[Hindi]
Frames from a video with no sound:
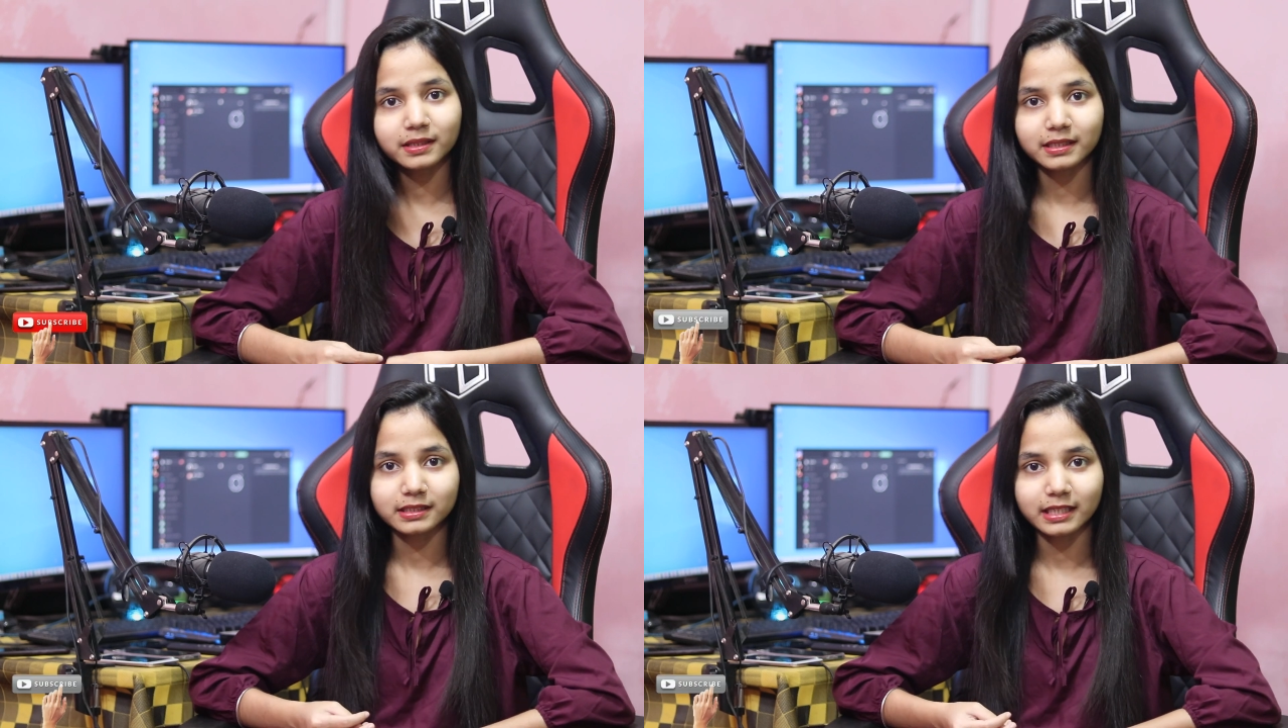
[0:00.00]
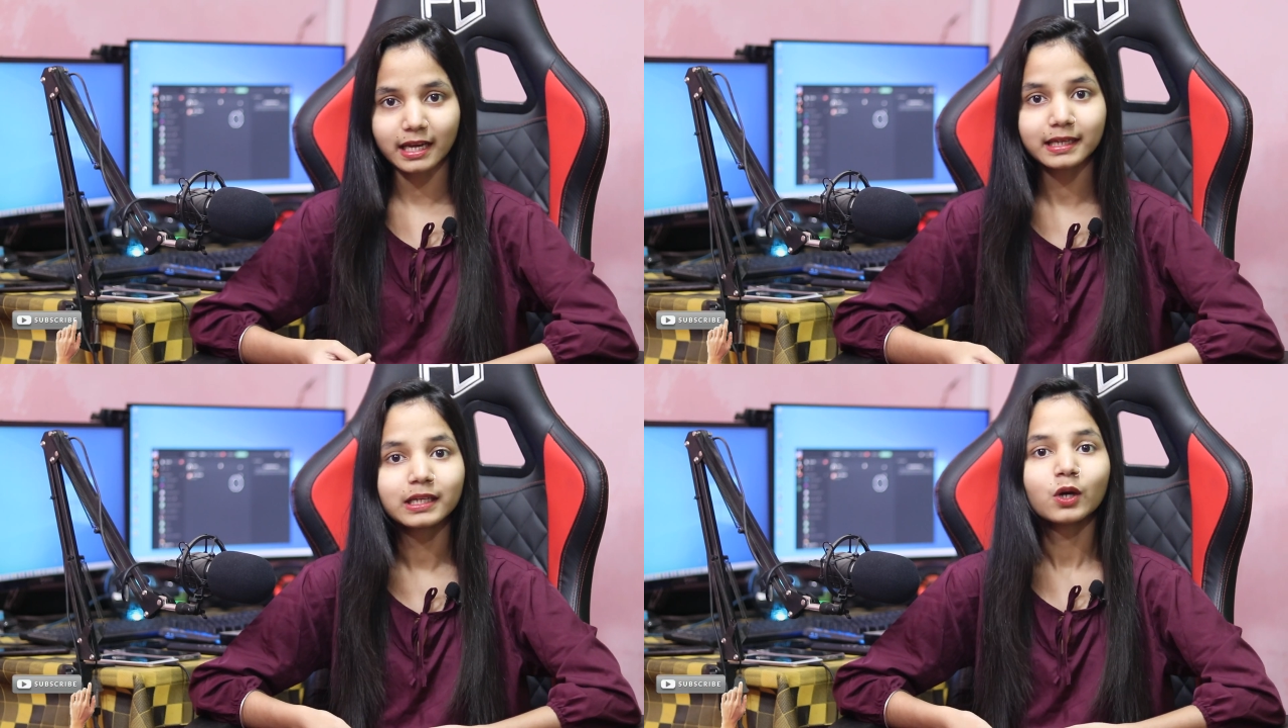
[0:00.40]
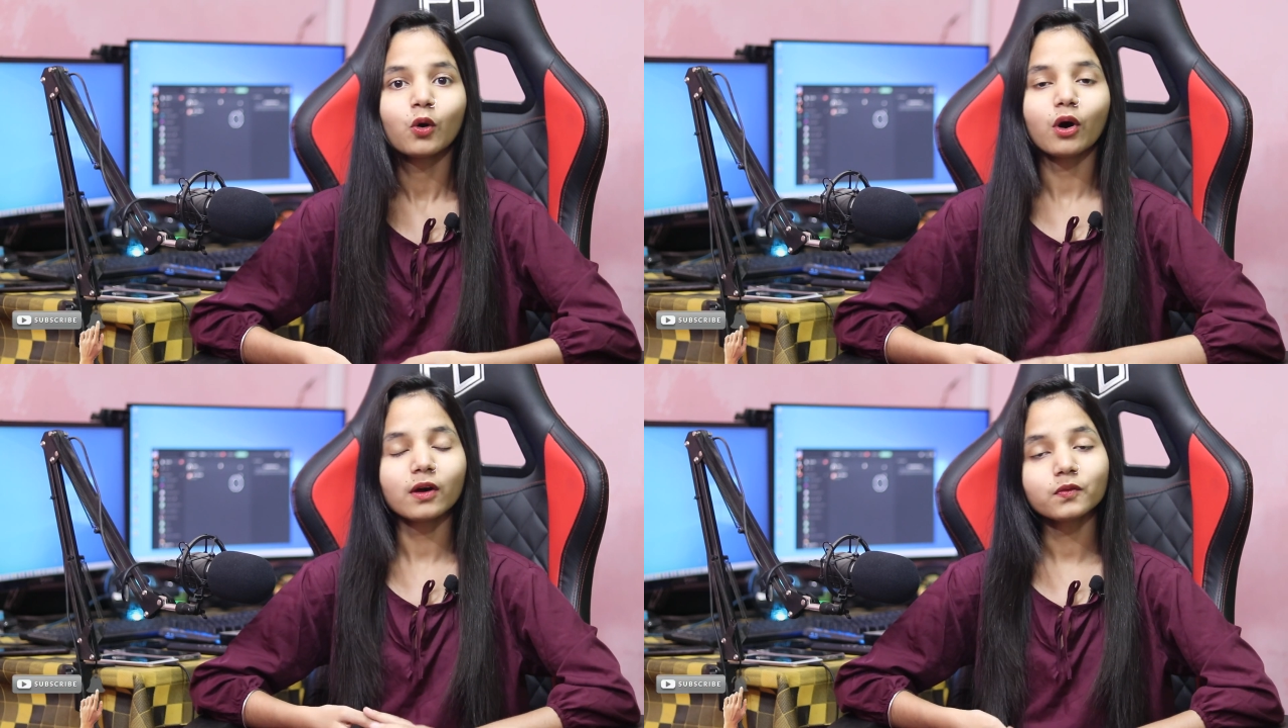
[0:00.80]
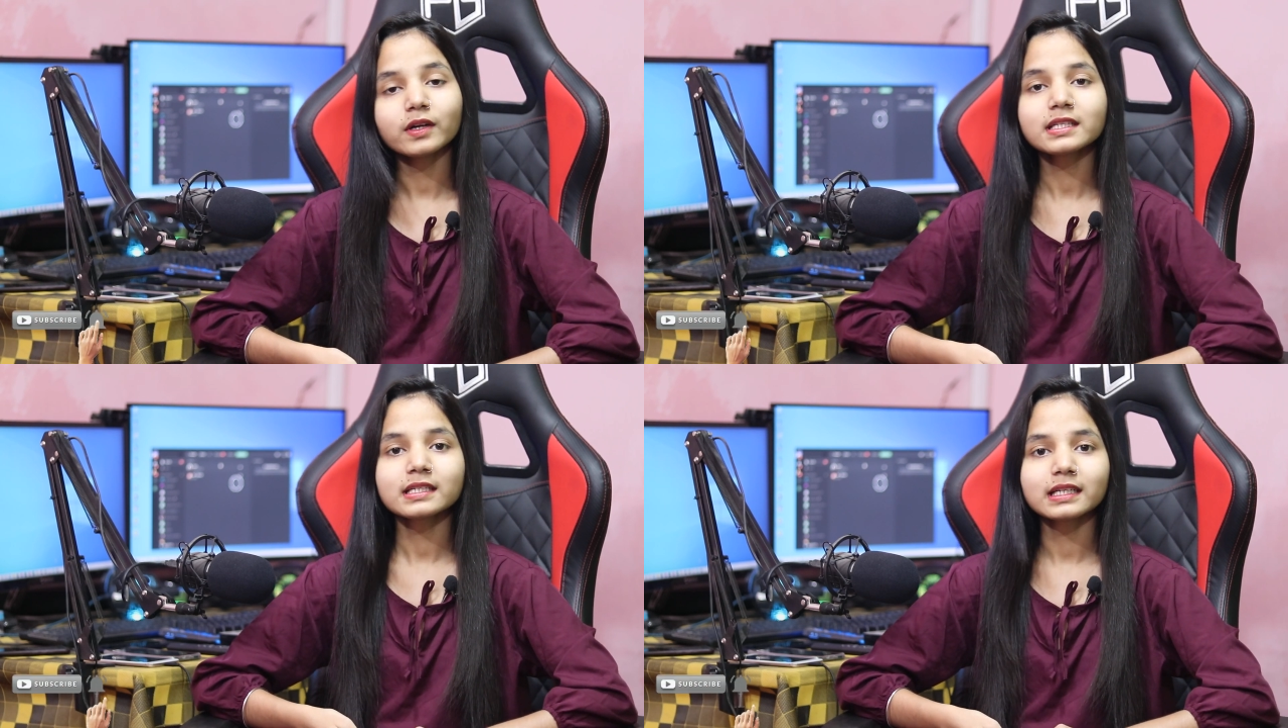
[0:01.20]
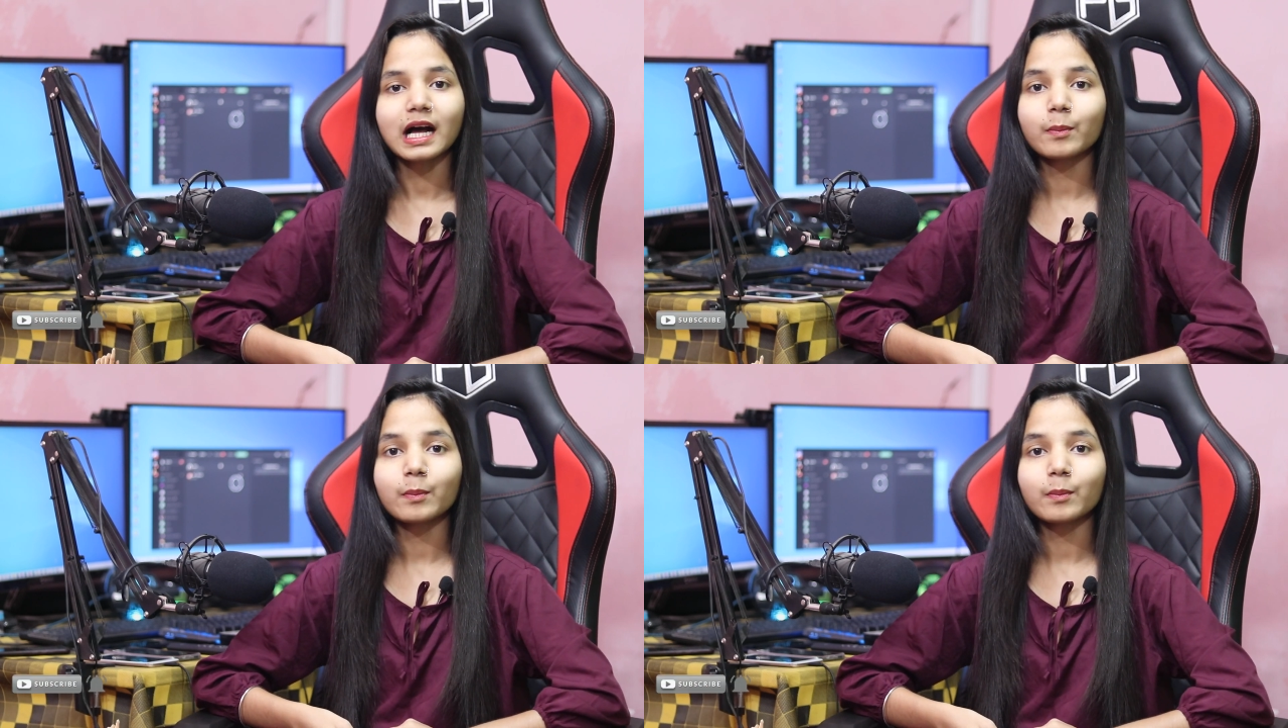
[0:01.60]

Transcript: मिल जाए और फ्रेंड्स अगर